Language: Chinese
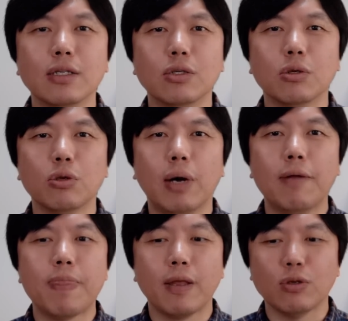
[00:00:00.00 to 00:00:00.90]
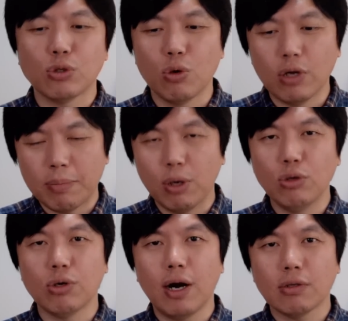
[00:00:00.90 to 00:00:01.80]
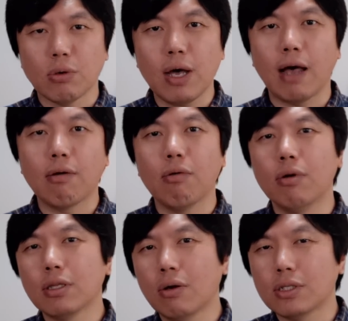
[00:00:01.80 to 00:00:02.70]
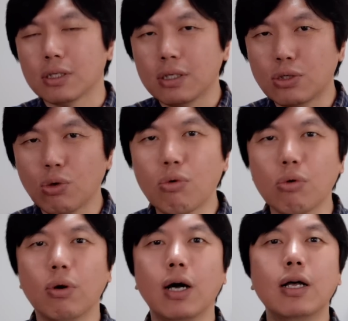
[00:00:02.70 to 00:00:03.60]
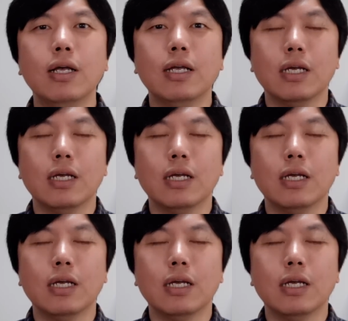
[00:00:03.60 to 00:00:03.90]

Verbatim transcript: 就对吧？就是从我的朋友圈，从韩国到整个中国，